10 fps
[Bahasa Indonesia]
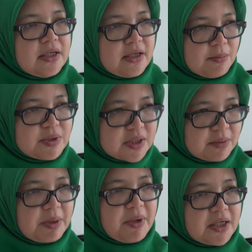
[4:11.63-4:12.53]
yang
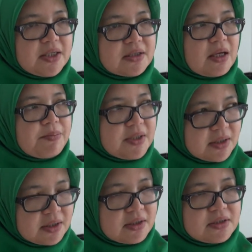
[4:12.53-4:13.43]
besar memang ini
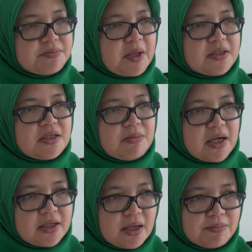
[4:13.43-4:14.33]
tapi uh, para
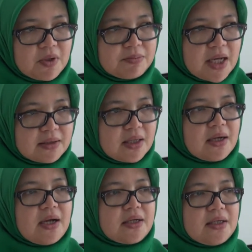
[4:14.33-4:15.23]
jemaah yang belum datang
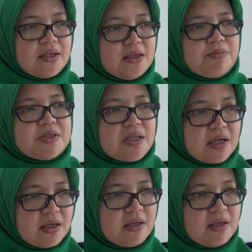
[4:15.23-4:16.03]
hari ini bisa